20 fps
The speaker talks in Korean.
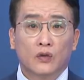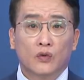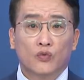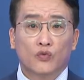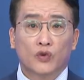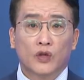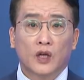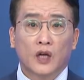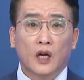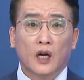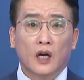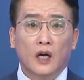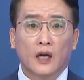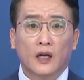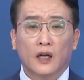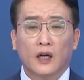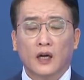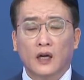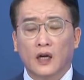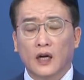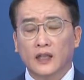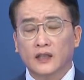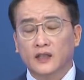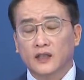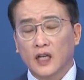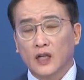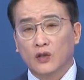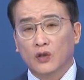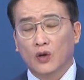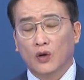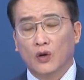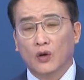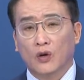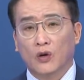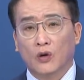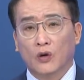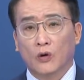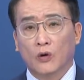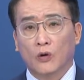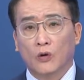우리가 하나 한
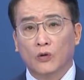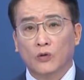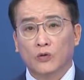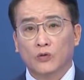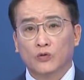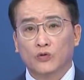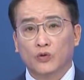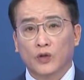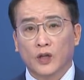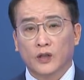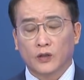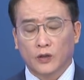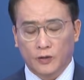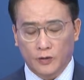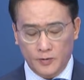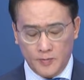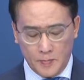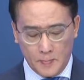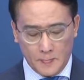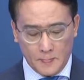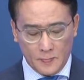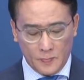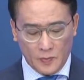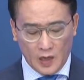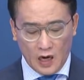섹터 중에서 음,